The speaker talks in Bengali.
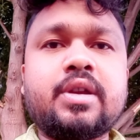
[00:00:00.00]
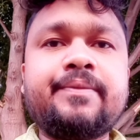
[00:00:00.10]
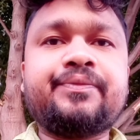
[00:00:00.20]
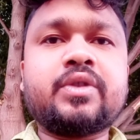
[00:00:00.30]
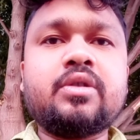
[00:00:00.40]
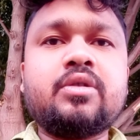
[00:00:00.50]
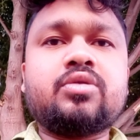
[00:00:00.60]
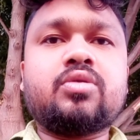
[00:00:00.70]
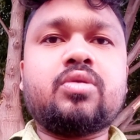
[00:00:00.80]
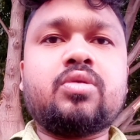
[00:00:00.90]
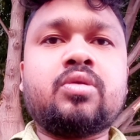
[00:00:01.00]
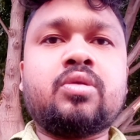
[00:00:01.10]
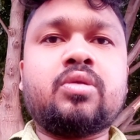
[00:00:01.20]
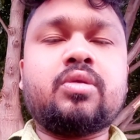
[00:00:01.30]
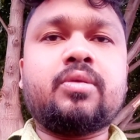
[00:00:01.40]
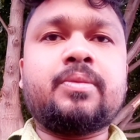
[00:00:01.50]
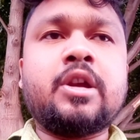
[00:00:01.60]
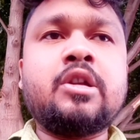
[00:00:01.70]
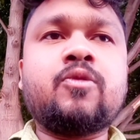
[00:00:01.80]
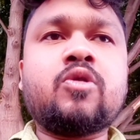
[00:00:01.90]
যায় তো
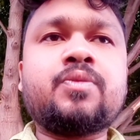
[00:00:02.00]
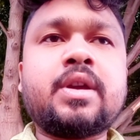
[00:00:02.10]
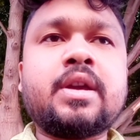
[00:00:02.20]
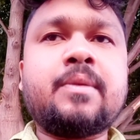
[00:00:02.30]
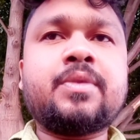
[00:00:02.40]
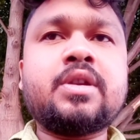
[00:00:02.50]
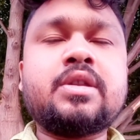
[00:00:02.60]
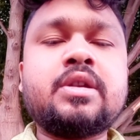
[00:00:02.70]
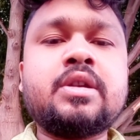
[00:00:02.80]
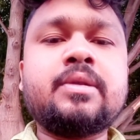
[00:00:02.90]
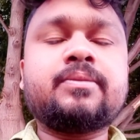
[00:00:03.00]
ভেল্লিপুরম থেকে আপনি যদি